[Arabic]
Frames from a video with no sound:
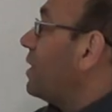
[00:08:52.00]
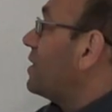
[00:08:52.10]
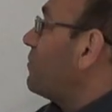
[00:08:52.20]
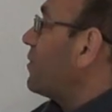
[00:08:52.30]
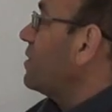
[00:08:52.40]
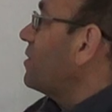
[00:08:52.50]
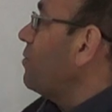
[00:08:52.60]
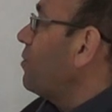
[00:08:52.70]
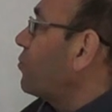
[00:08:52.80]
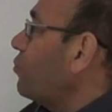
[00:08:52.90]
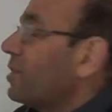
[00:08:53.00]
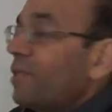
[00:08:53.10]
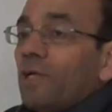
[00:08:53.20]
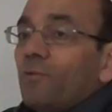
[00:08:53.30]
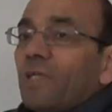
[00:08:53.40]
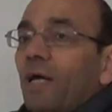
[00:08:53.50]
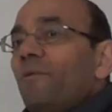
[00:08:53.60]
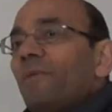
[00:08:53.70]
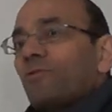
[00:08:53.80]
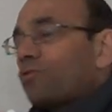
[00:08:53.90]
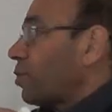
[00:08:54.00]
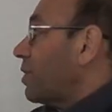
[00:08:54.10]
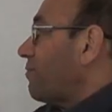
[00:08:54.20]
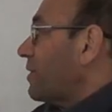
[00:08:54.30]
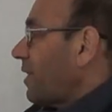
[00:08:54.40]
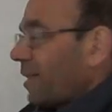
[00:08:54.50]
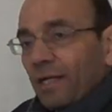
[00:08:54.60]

اذا فرضت انه سرعه الليكويد قبل ما تدخل الفتحه